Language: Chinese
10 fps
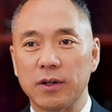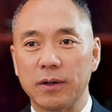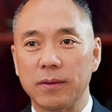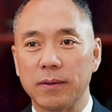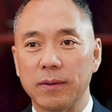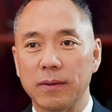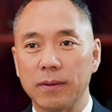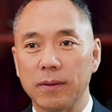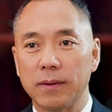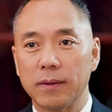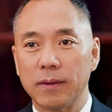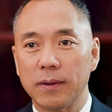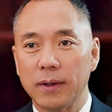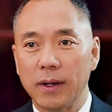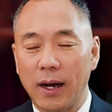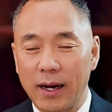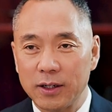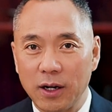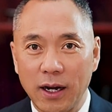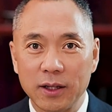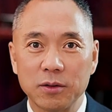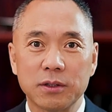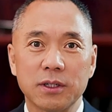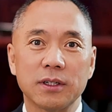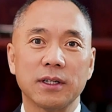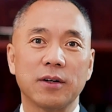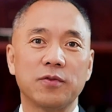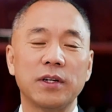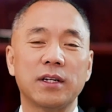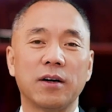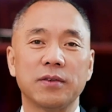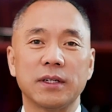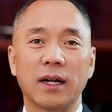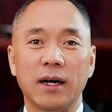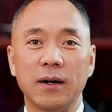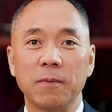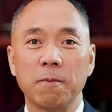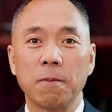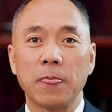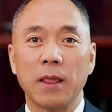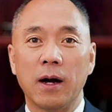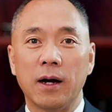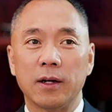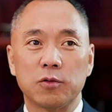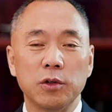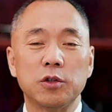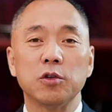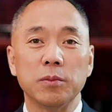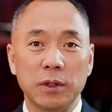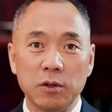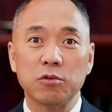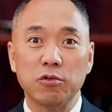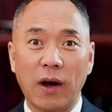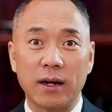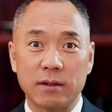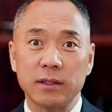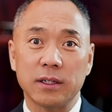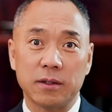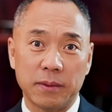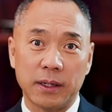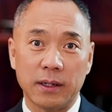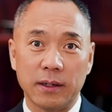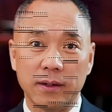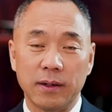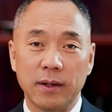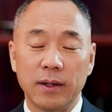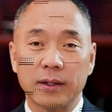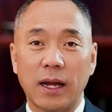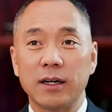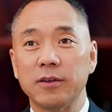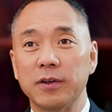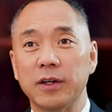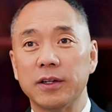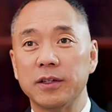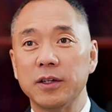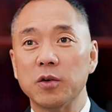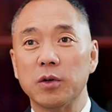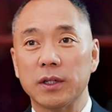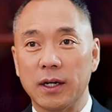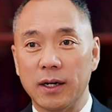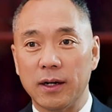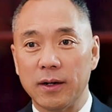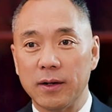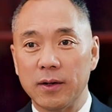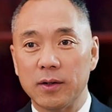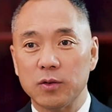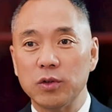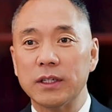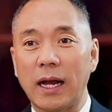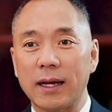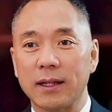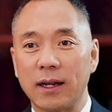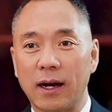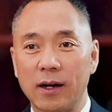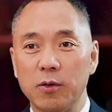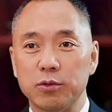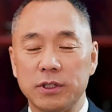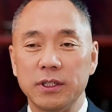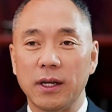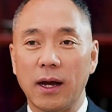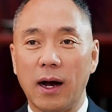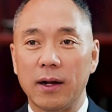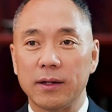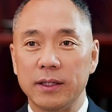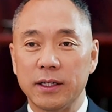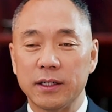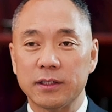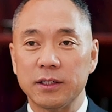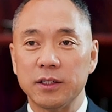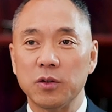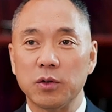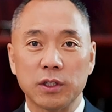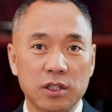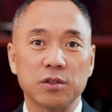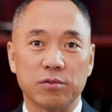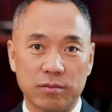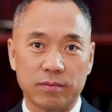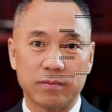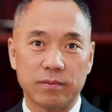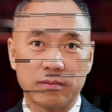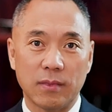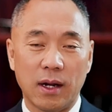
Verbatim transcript: 都是，还是还都是一个非常非常，啊，追求民主法治的这么一个人。他认为英国的最大的两个武器啊，一个是英国的制度，